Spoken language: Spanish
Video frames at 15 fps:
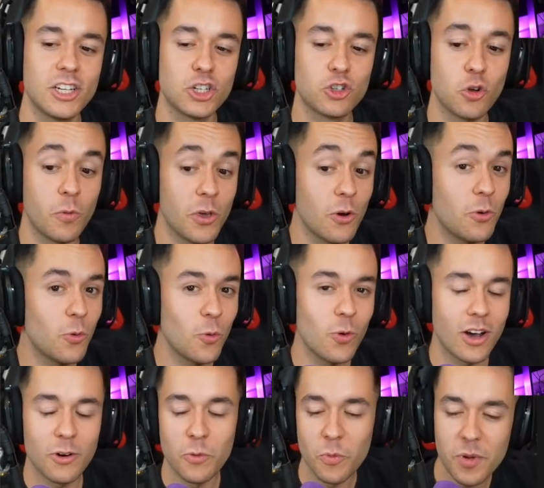subió
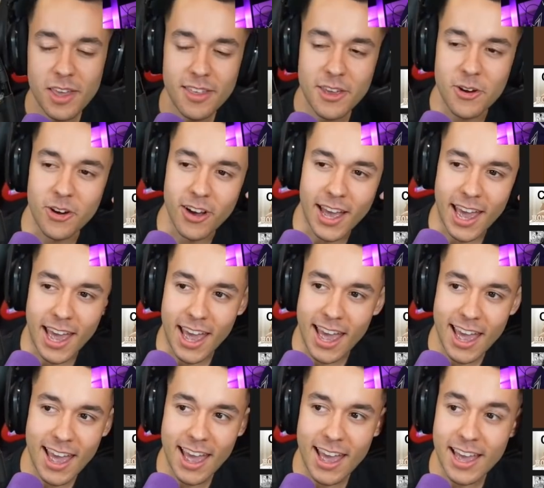un, vídeo
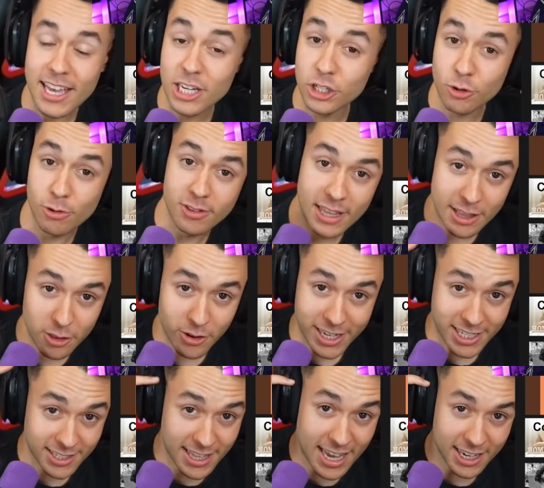eh, insultando
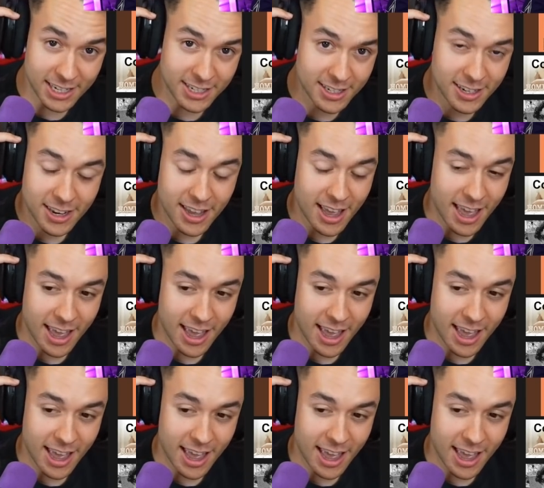a Stacks,